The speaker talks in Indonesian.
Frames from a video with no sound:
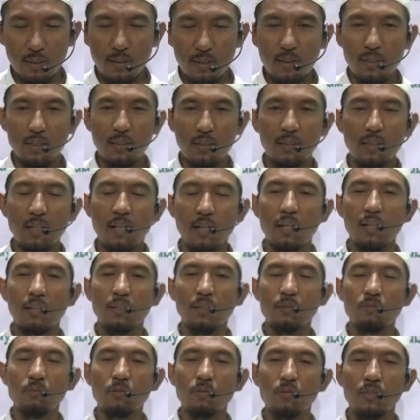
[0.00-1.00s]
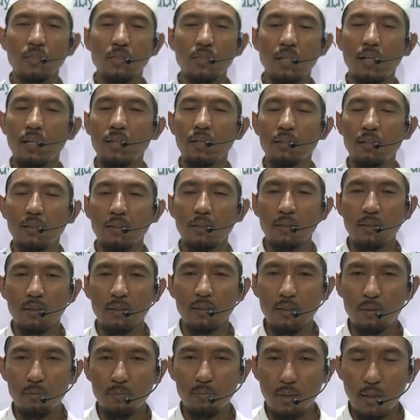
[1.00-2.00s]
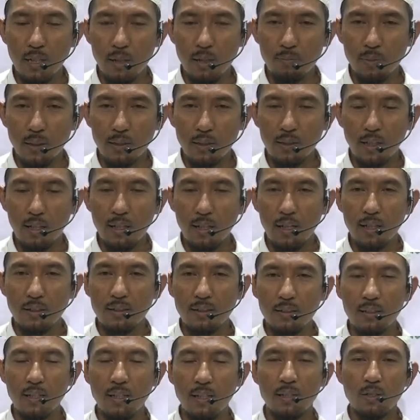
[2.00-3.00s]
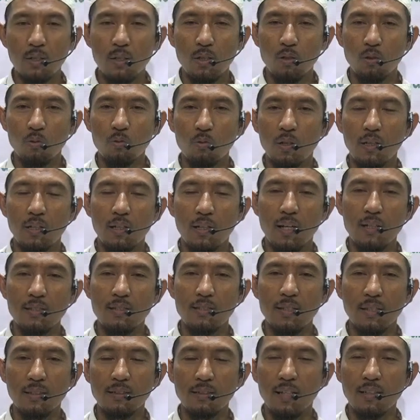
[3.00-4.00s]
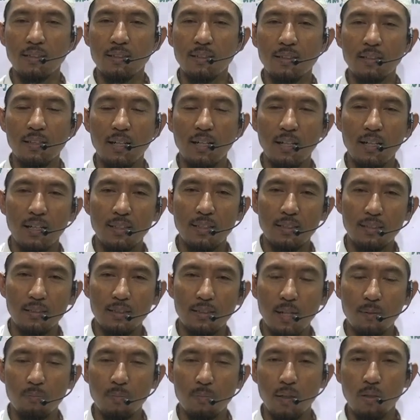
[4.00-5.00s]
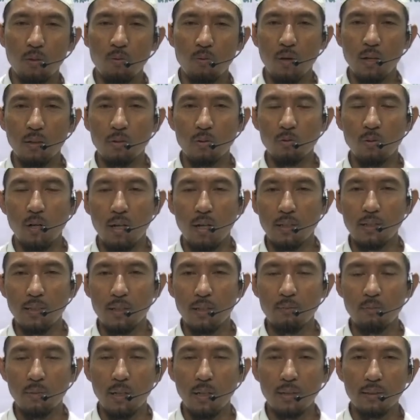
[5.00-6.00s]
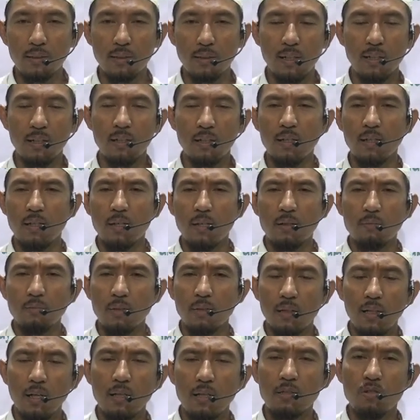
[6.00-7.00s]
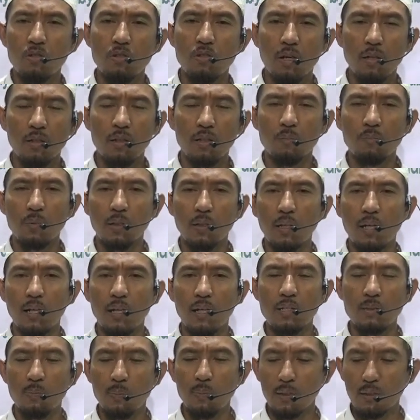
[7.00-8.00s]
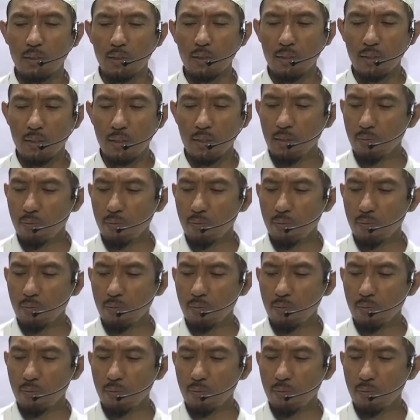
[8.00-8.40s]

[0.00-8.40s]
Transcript: kita kemudian e, mendapatkan hadiah kue keranjang dari tetangga kita pada waktu hari Imleknya, maka insya Allah perkara seperti ini